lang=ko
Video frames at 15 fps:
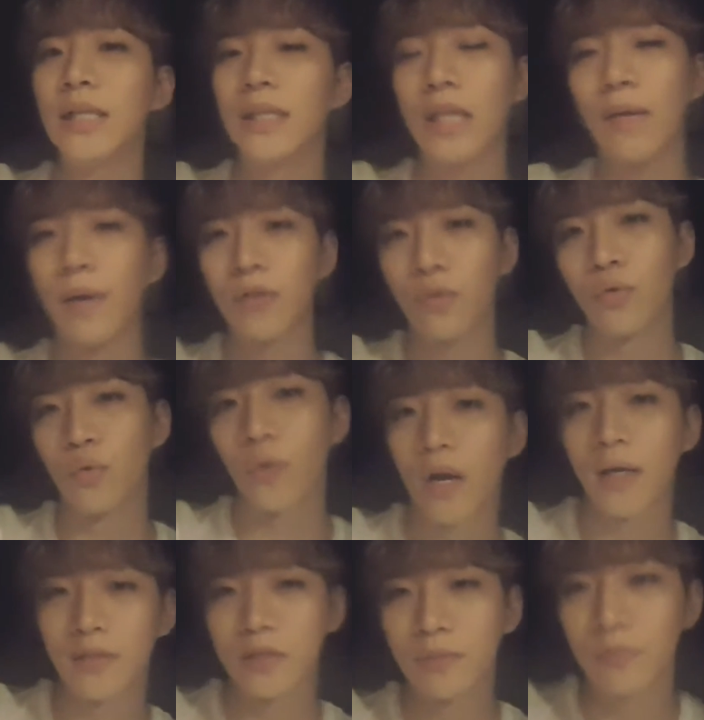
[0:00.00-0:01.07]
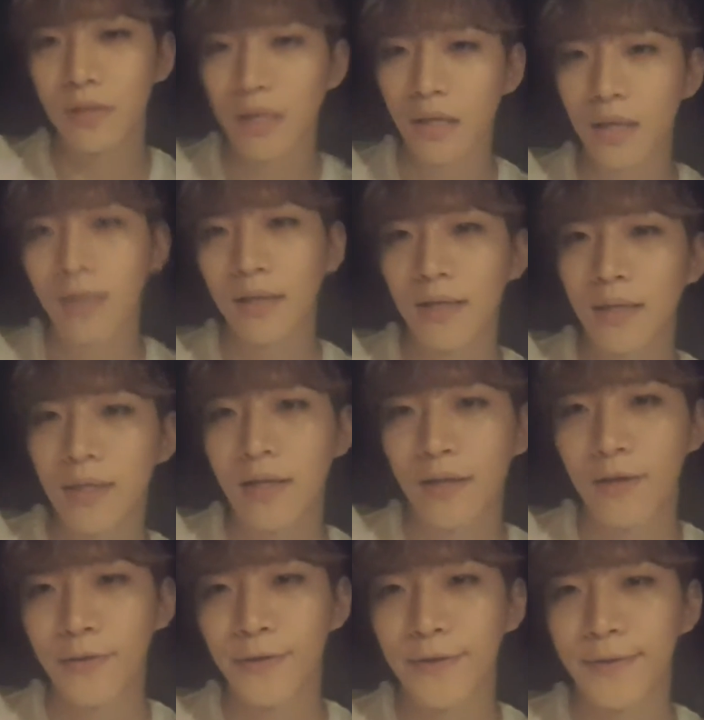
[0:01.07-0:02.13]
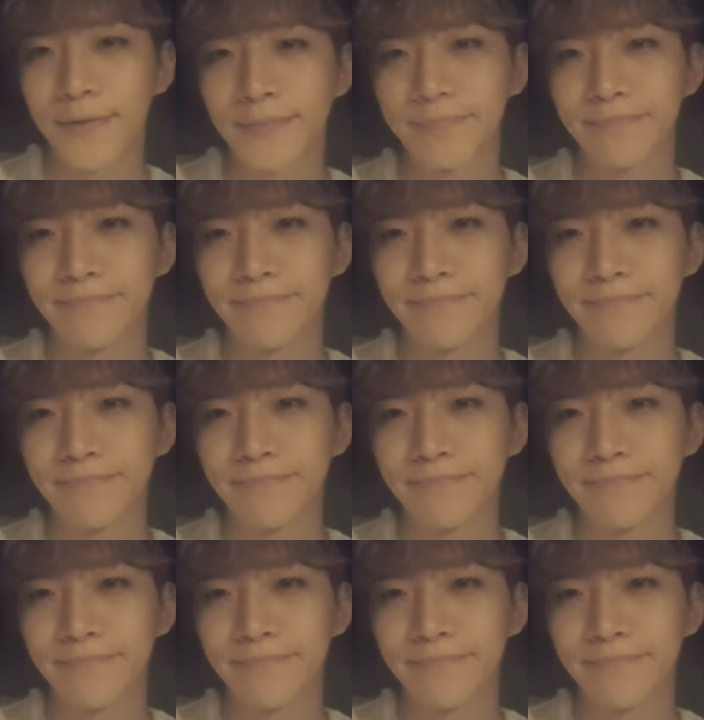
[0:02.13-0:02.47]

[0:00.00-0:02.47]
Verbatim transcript: 담았던 노래 같습니다 어,